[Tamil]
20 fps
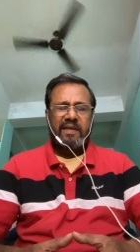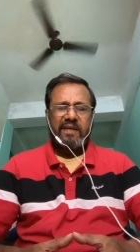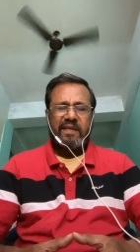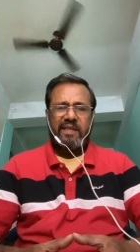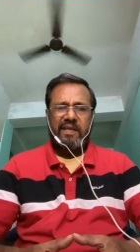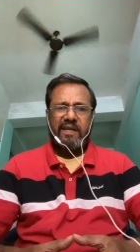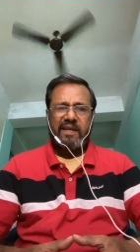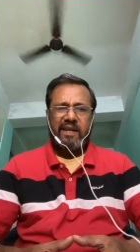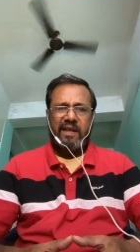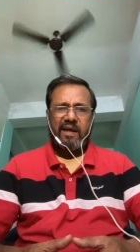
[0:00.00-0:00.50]

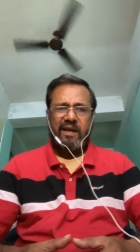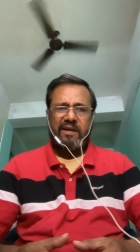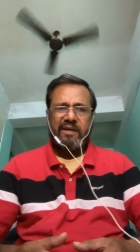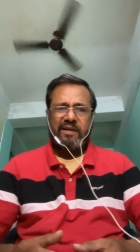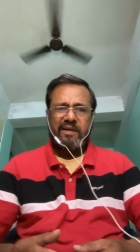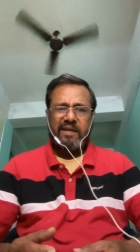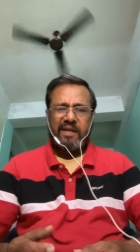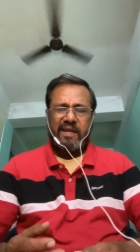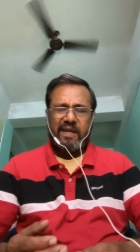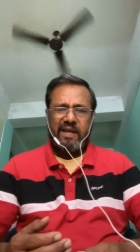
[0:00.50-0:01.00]
இதை நான்
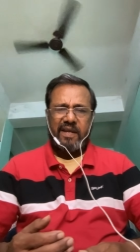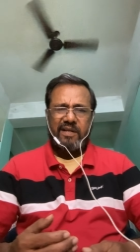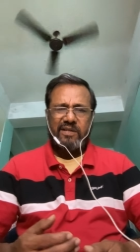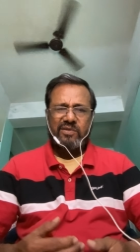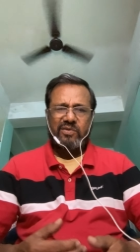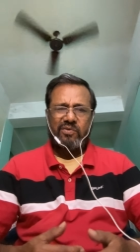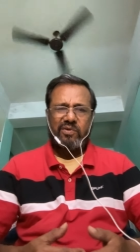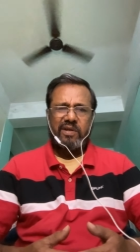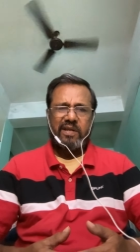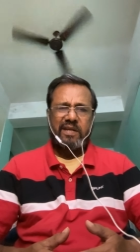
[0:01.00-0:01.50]
ஏன்
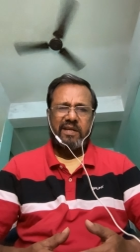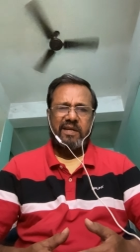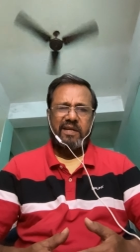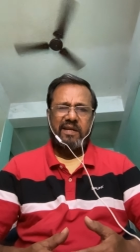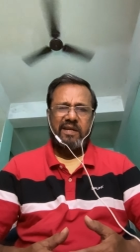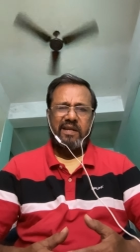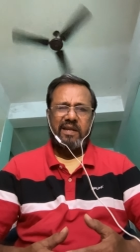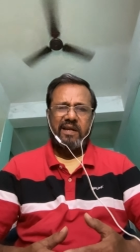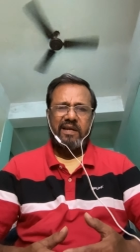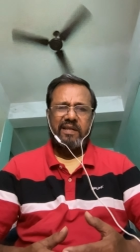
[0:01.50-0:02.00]
சொன்னேன்
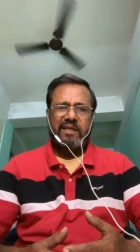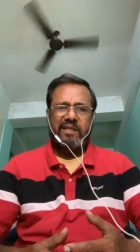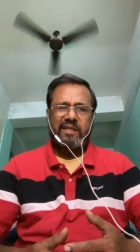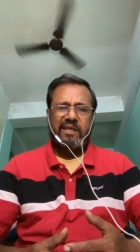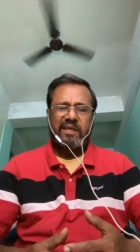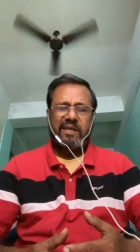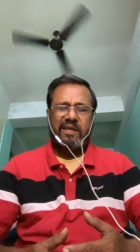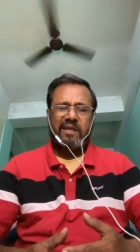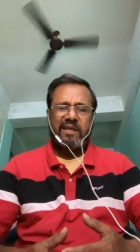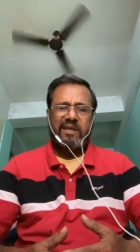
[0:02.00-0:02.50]
என்றால்
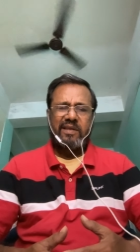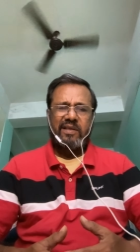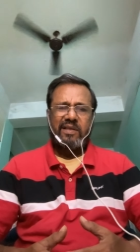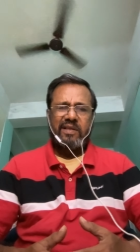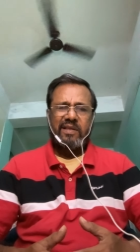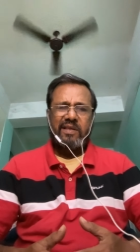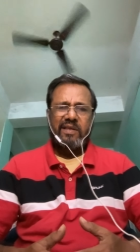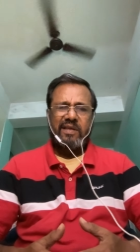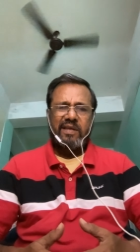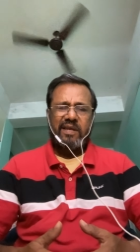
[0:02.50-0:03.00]
இதை
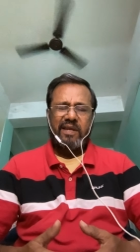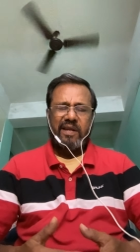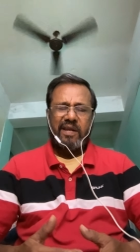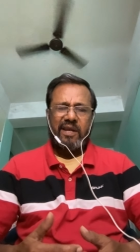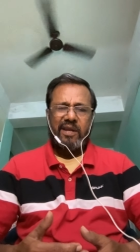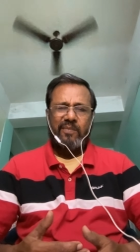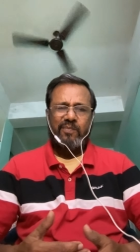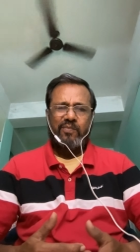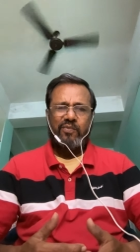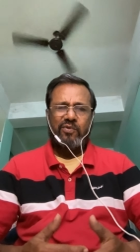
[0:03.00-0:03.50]

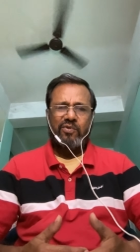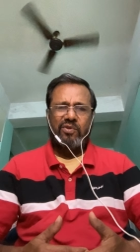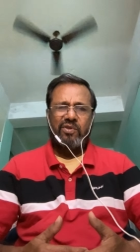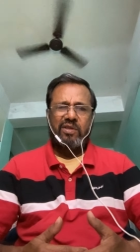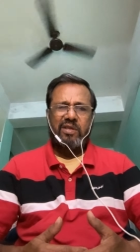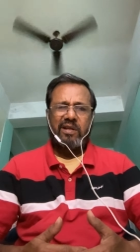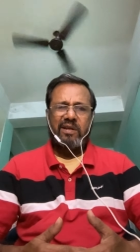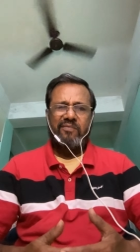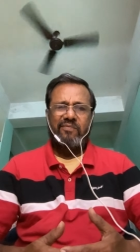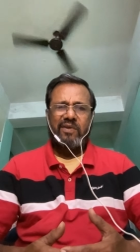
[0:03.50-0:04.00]
என்னை
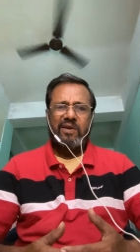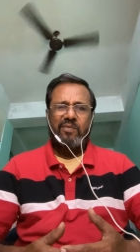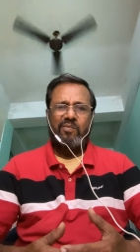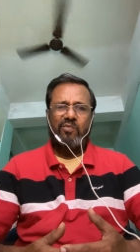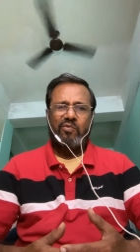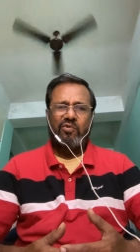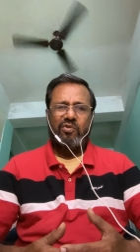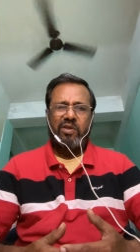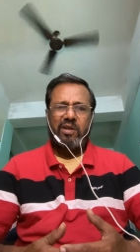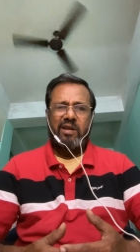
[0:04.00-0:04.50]
பொறுத்தளவில்
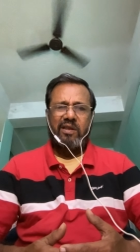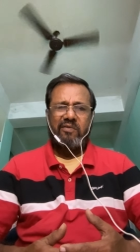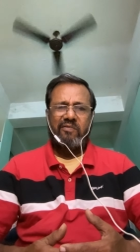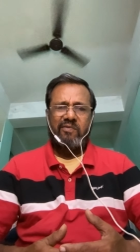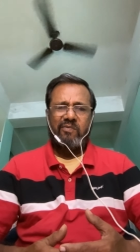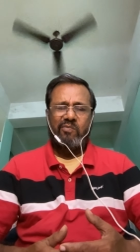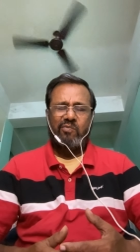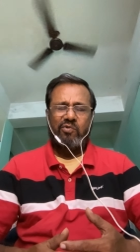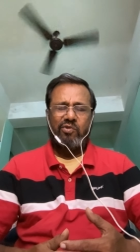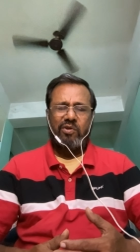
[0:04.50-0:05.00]
முதல்
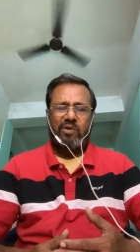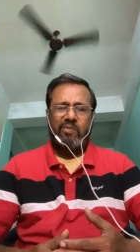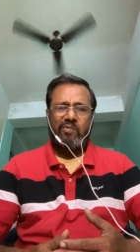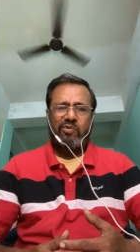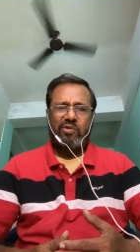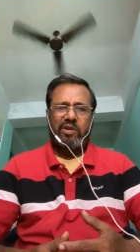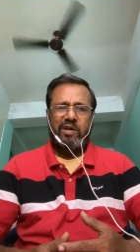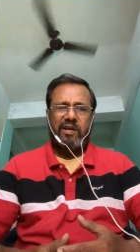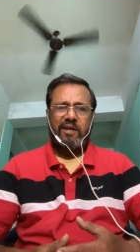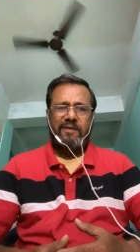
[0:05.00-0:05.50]
முதல்
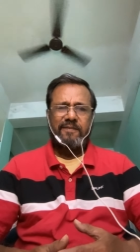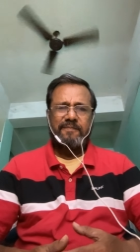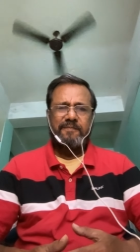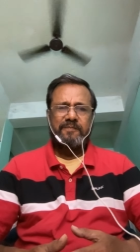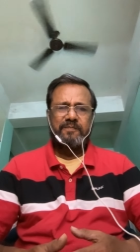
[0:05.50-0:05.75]
முதலில்